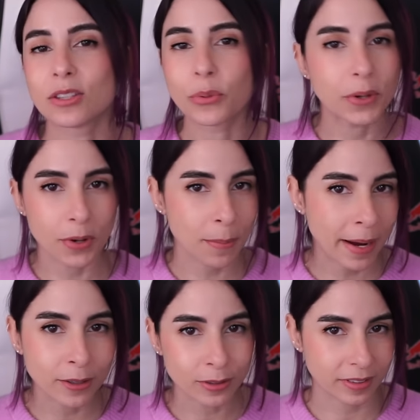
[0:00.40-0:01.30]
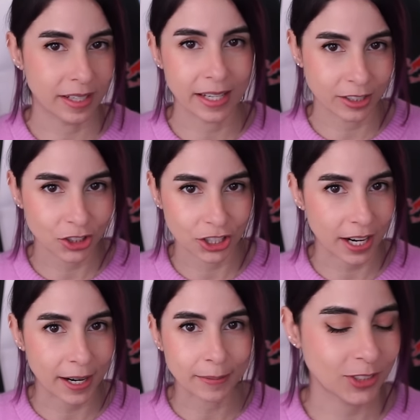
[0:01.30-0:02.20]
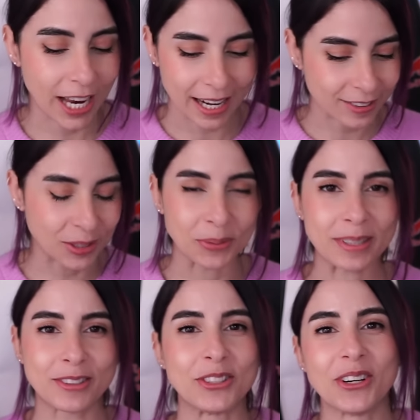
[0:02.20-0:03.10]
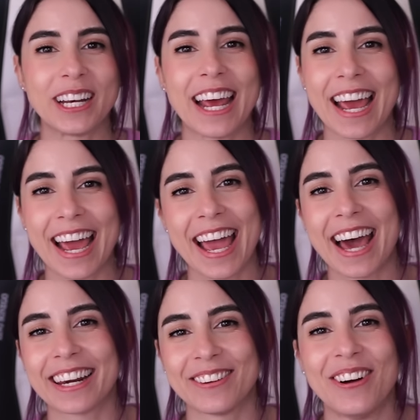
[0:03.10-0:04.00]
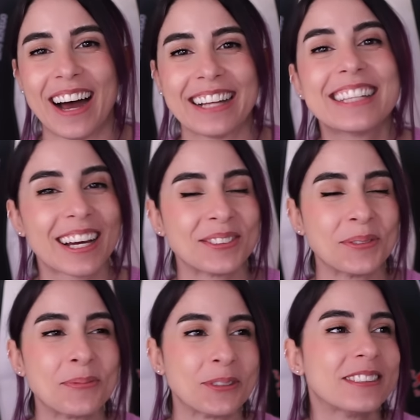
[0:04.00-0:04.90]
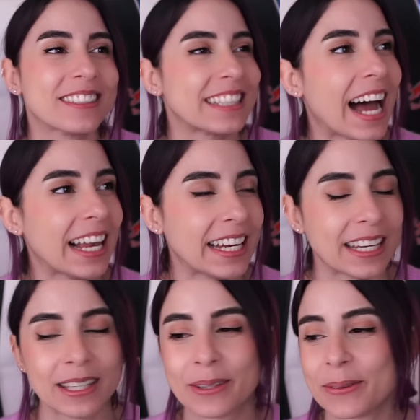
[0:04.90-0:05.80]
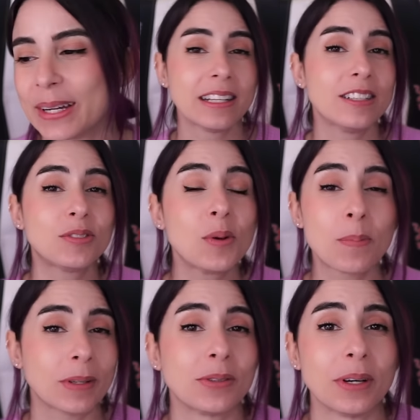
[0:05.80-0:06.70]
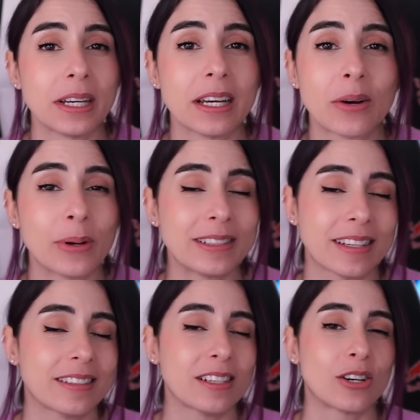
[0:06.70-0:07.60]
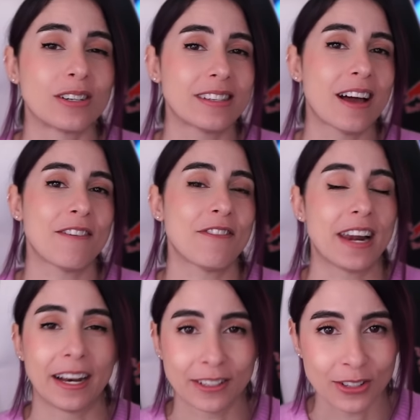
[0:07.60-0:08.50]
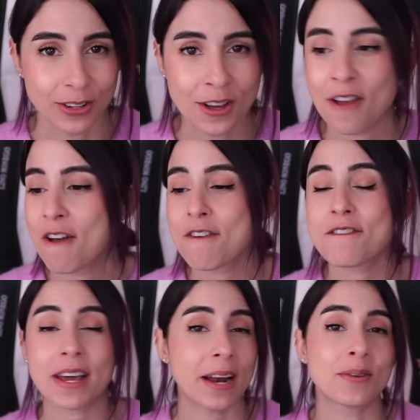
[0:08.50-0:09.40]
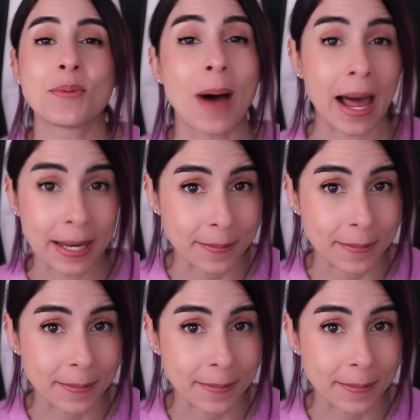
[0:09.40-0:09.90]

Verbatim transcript: qui ormai non se ne esce, eh? cioè la situazione è arrivata ad un punto tale in cui gli sviluppatori qualsiasi cosa faranno faranno male.